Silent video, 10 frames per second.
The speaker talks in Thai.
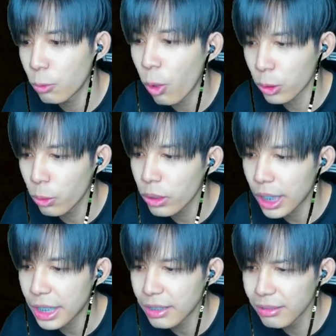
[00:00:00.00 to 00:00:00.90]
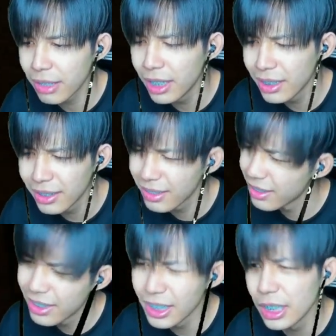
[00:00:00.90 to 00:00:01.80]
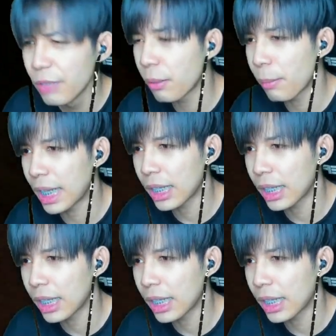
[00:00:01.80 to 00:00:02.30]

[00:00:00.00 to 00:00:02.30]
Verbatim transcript: ขอโทษไอ้ฝึกใหม่แล้วกั